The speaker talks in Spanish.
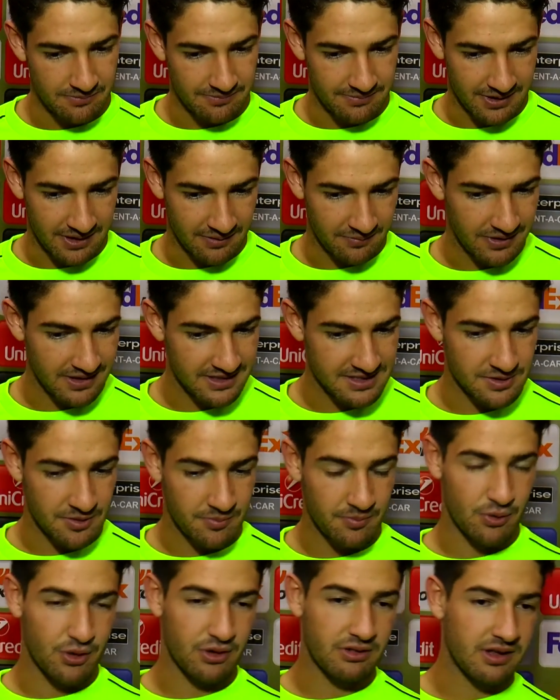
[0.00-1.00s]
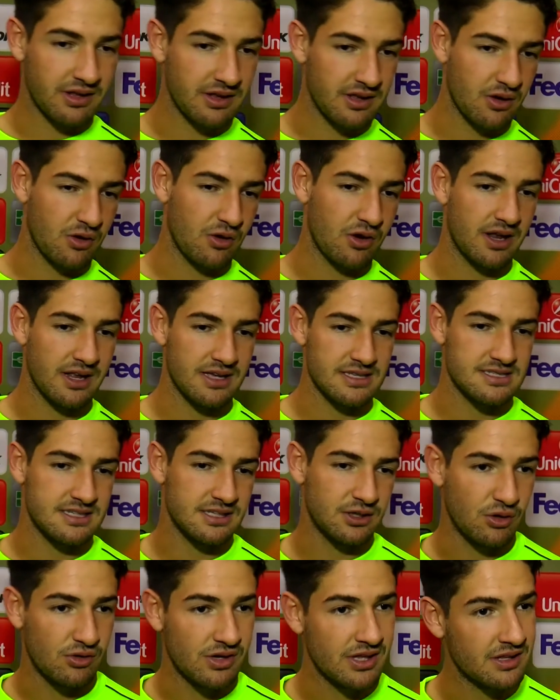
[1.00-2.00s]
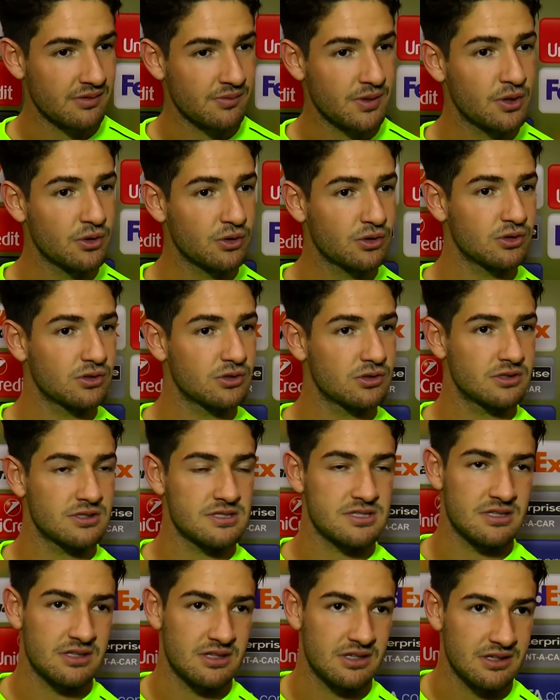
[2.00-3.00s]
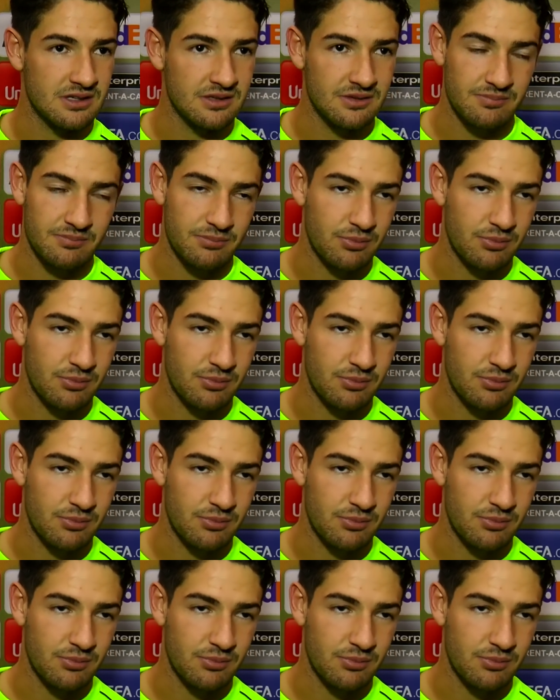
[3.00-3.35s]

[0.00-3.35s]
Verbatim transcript: para mí es importante jugar así 90 minutos y